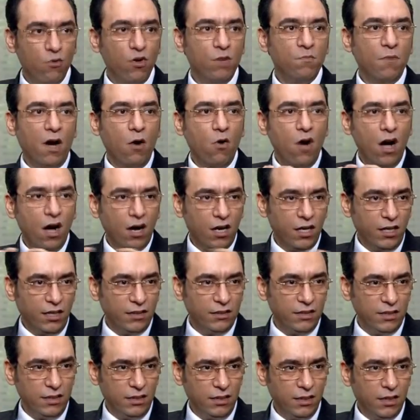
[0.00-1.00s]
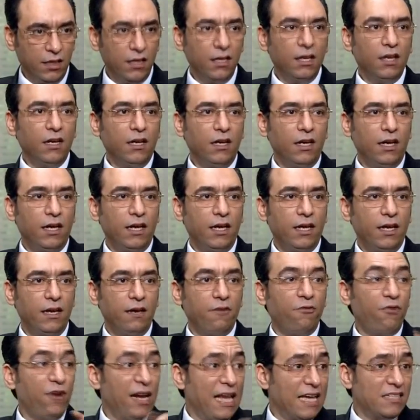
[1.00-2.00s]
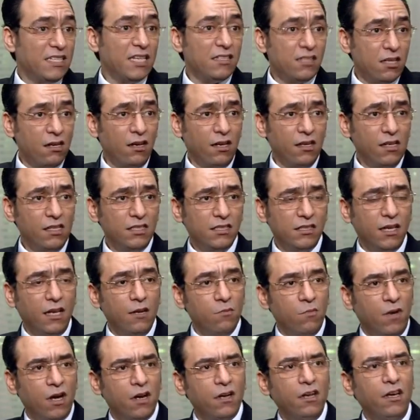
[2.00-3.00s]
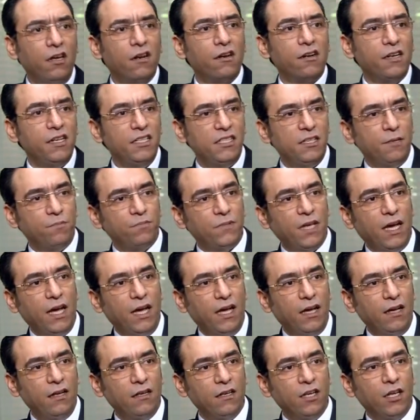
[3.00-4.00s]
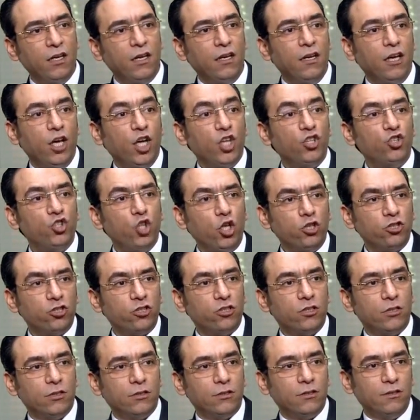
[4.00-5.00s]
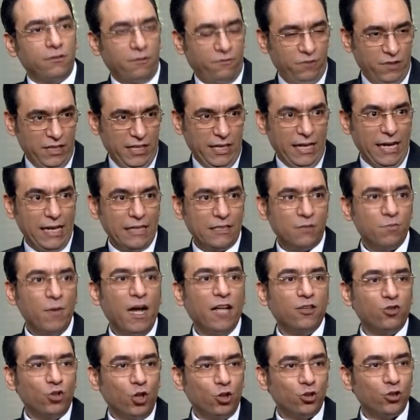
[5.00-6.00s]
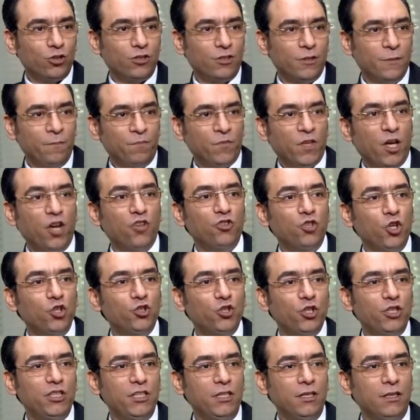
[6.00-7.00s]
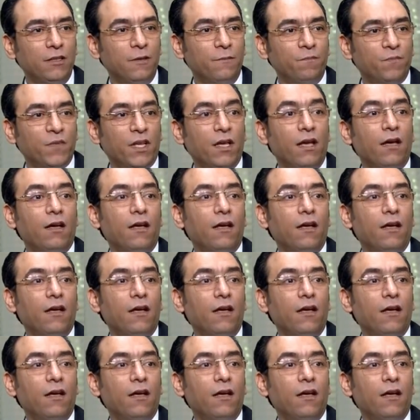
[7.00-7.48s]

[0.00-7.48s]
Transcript: او المواقع دي أيوة. آه في الاساس خالص المرجع الرئيسي بتاعها امريكا الدوت في حاجه اسمها الدوت الدوت دي كوم